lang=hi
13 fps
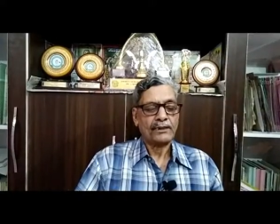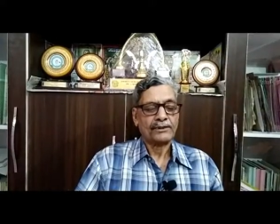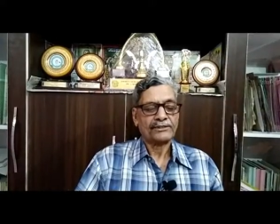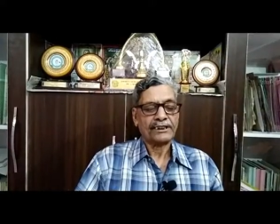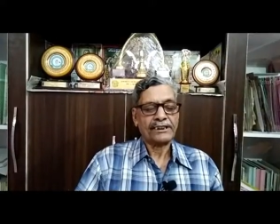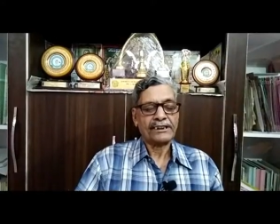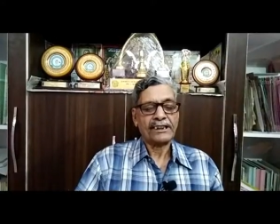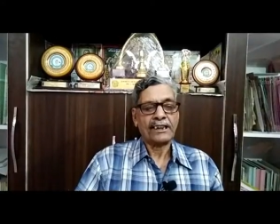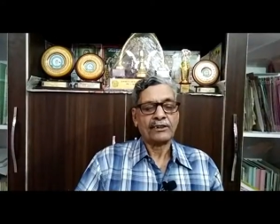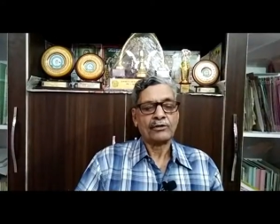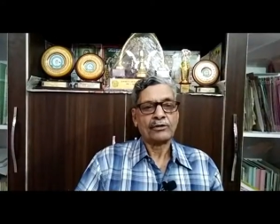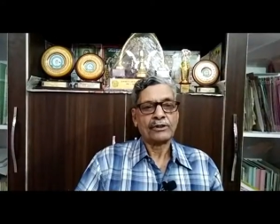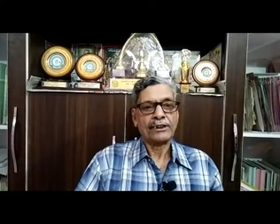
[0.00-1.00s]
शरीर के
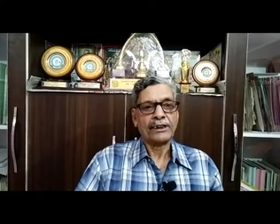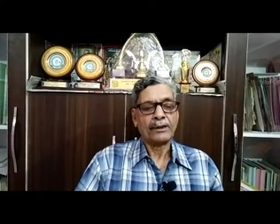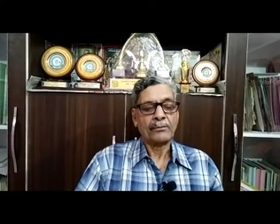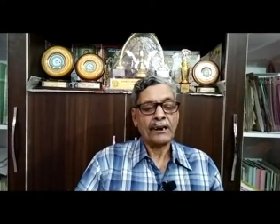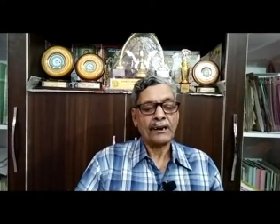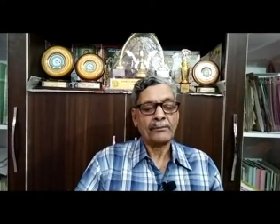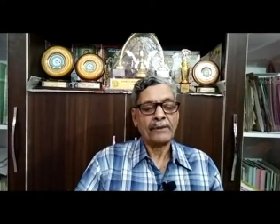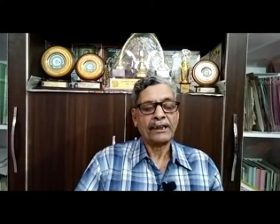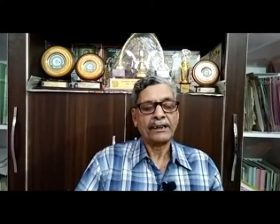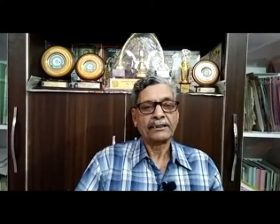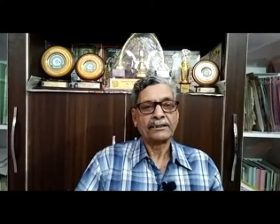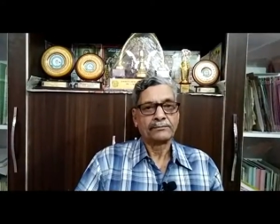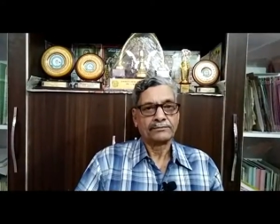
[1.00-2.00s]
अंगों के निर्माण में
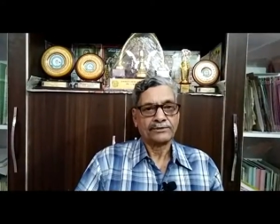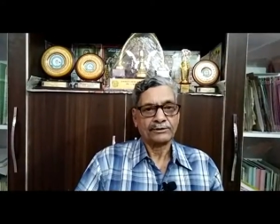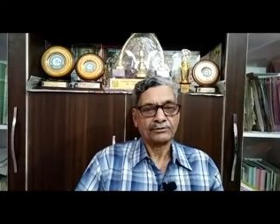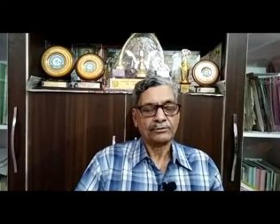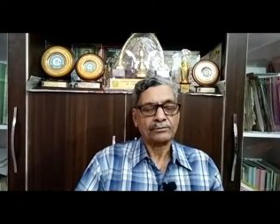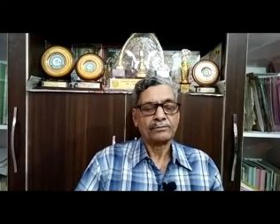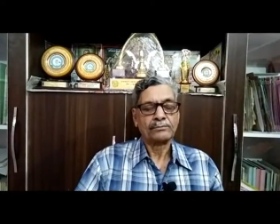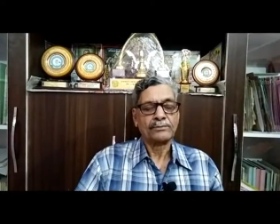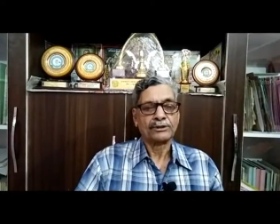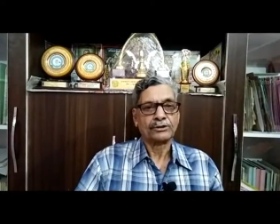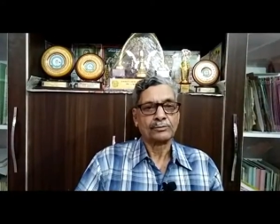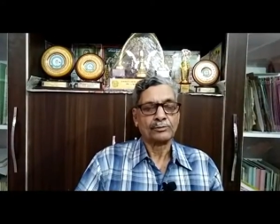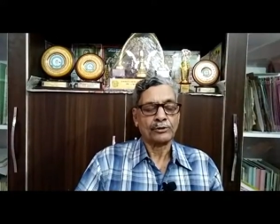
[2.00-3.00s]
तत्व
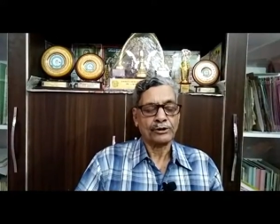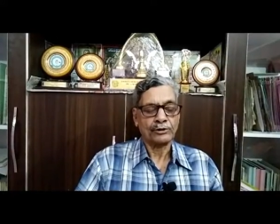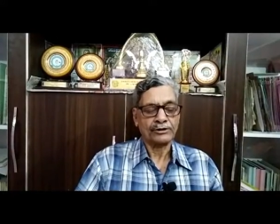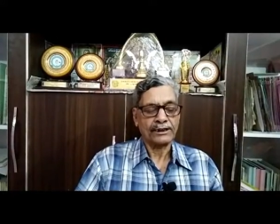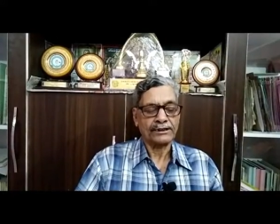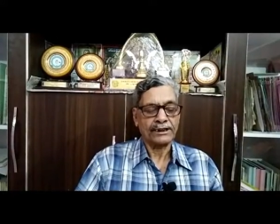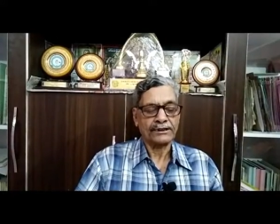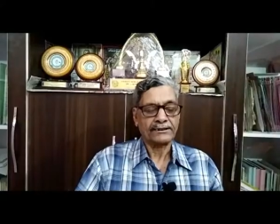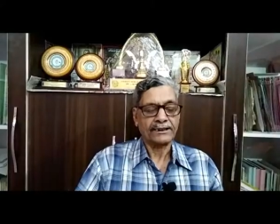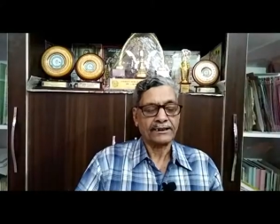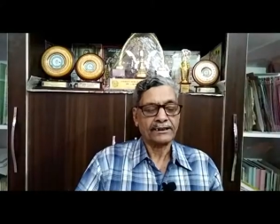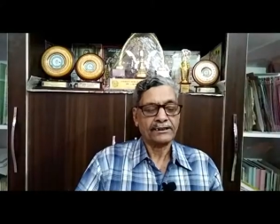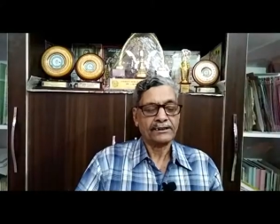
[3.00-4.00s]
महत्वपूर्ण योगदान देते
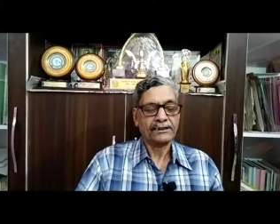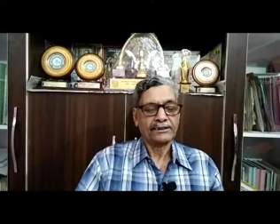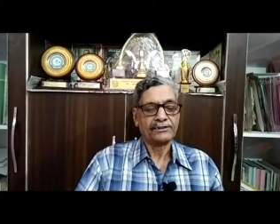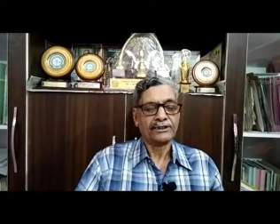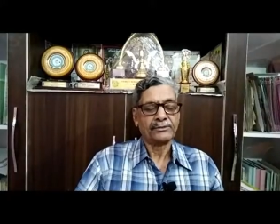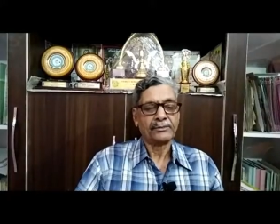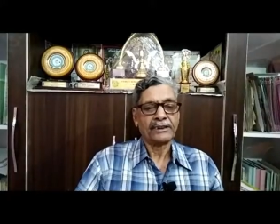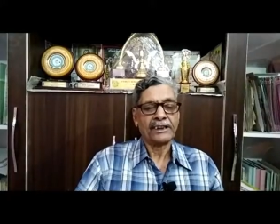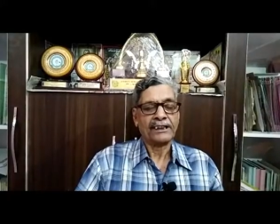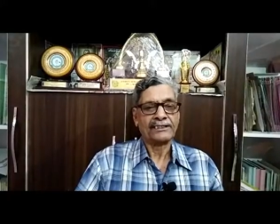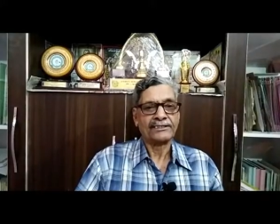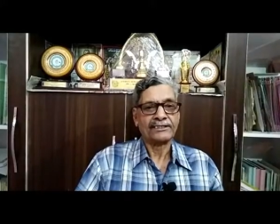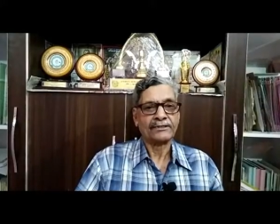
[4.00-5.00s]
हैं जिसमें
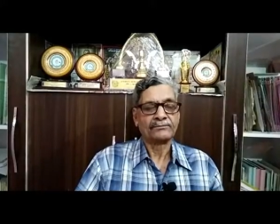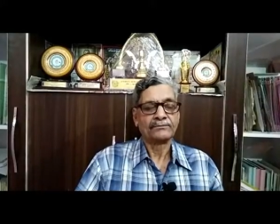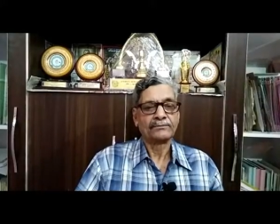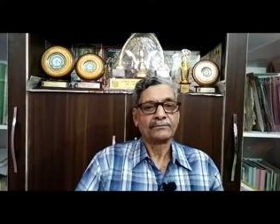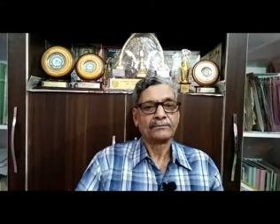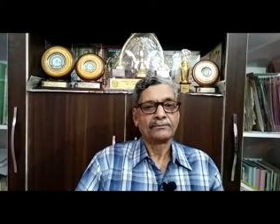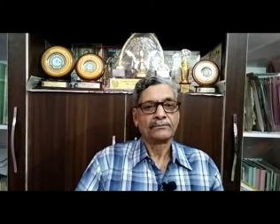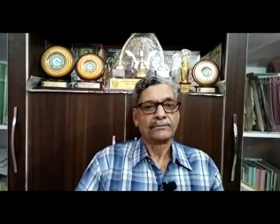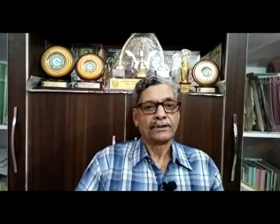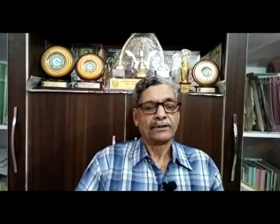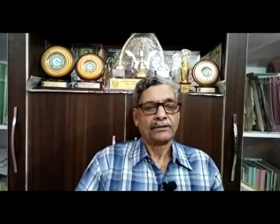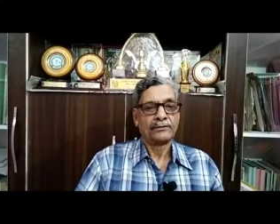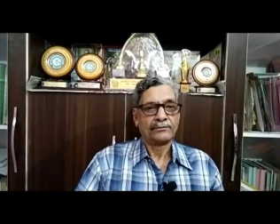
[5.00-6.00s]
कैल्शियम
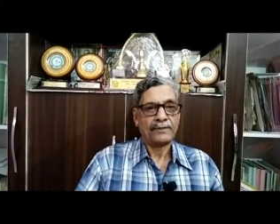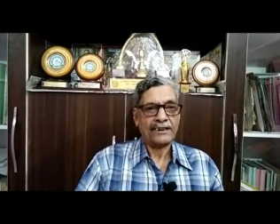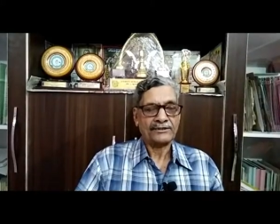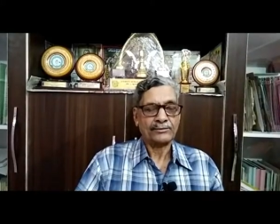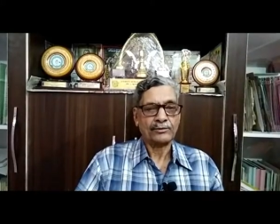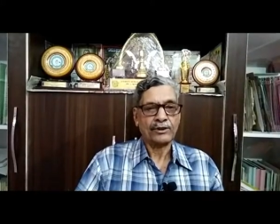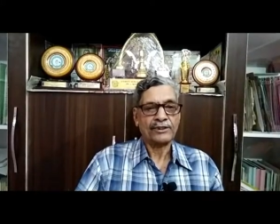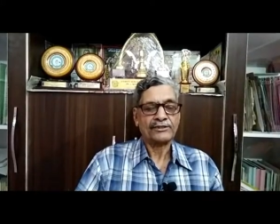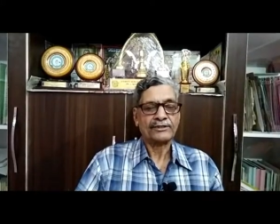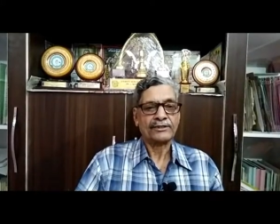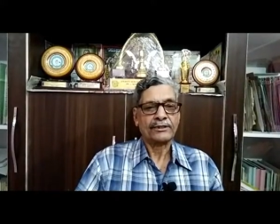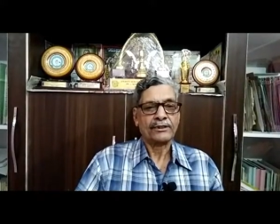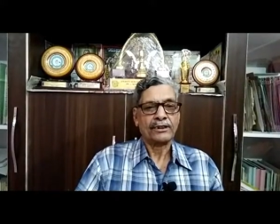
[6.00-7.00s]
फास्फोरस
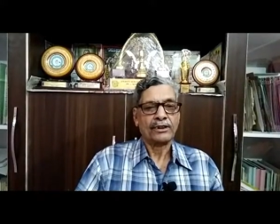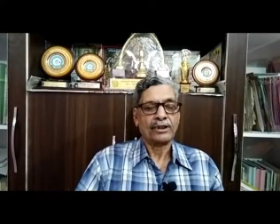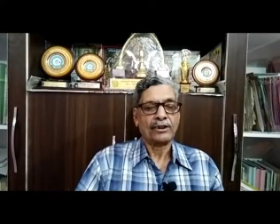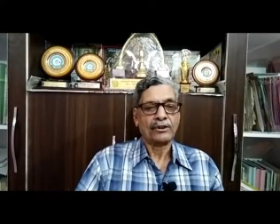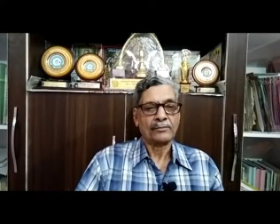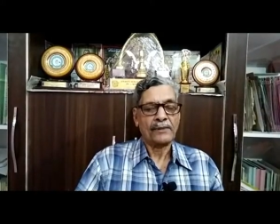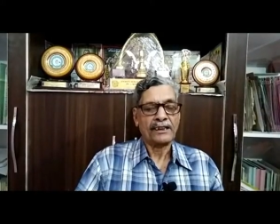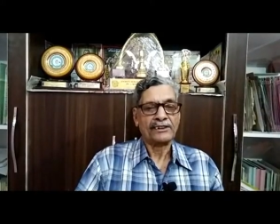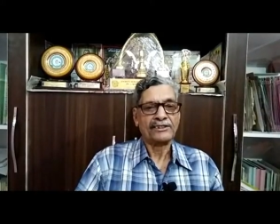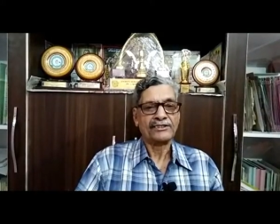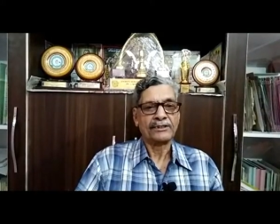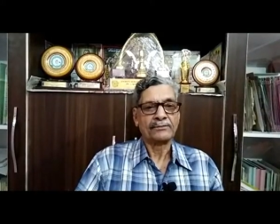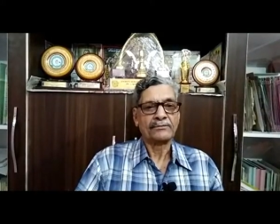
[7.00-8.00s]
और
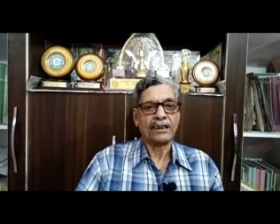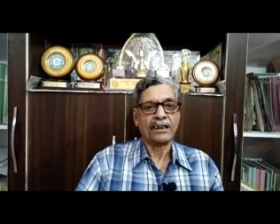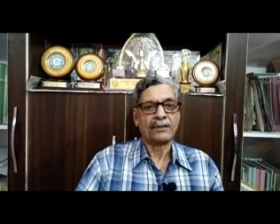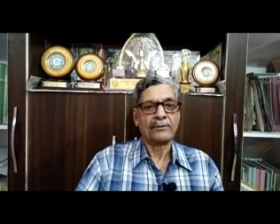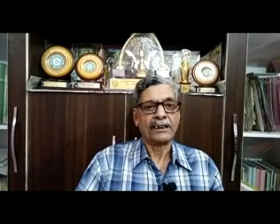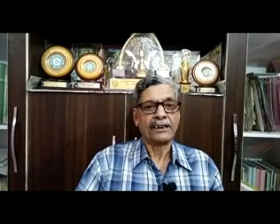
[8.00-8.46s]
मैग्नीशियम का हमारी